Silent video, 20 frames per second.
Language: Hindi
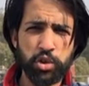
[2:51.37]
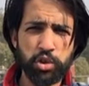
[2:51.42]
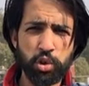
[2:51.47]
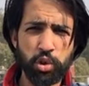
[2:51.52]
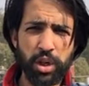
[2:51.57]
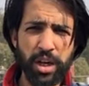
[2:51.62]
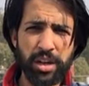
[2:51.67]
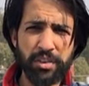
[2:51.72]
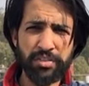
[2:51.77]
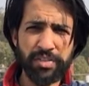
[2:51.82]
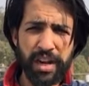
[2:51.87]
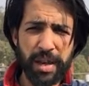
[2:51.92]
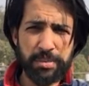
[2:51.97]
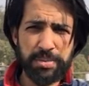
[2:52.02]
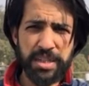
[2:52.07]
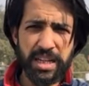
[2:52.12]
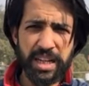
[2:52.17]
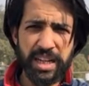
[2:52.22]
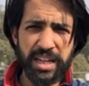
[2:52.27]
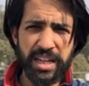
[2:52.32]
16
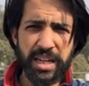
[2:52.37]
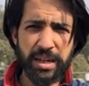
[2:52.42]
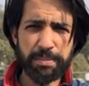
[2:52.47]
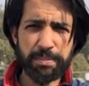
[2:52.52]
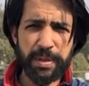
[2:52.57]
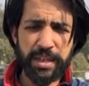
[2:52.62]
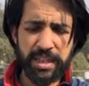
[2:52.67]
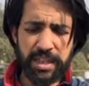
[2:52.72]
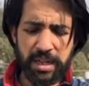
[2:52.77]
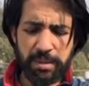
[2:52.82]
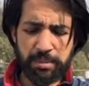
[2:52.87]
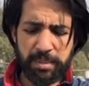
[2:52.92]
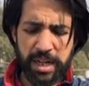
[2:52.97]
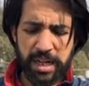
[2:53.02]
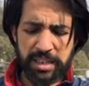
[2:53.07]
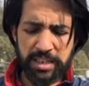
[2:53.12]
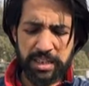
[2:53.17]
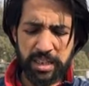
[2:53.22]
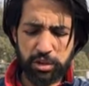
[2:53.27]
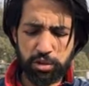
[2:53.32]
फैब से लेकर 15
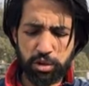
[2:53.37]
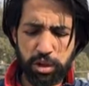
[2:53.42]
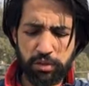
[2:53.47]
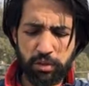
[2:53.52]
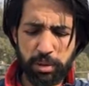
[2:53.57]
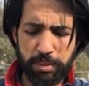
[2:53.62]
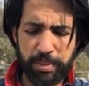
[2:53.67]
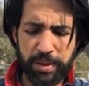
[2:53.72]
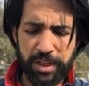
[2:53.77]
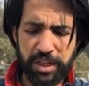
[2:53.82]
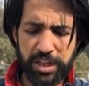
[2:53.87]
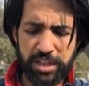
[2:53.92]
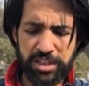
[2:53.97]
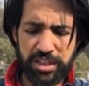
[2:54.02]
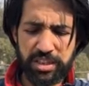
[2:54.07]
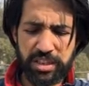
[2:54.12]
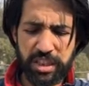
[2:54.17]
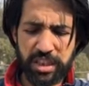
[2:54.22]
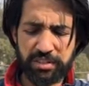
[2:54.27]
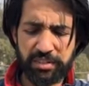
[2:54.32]
मार्च तक जो है वो अप्लीकेशन